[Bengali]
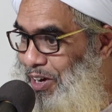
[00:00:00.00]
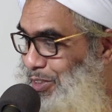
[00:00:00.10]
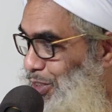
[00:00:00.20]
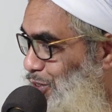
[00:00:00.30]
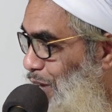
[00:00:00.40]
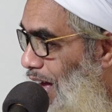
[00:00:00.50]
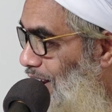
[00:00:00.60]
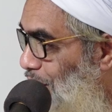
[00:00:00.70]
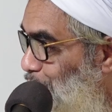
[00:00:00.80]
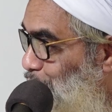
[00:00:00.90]
অথচ
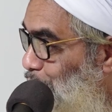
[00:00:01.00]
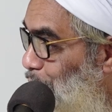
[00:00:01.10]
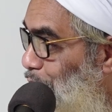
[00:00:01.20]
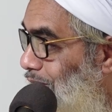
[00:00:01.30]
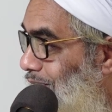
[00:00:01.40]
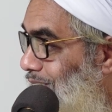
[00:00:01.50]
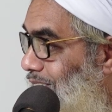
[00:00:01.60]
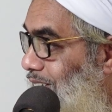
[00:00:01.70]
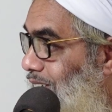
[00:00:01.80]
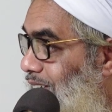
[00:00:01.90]
আল্লাহ রসুল
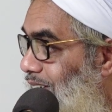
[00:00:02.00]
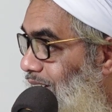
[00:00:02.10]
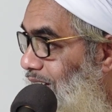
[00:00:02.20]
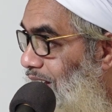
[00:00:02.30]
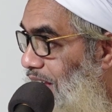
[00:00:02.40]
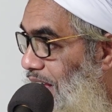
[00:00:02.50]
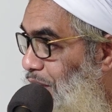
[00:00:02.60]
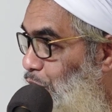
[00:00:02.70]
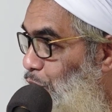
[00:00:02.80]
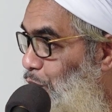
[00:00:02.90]
বলতেছেন
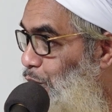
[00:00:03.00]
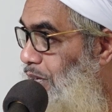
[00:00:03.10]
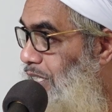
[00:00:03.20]
এগুলো হলো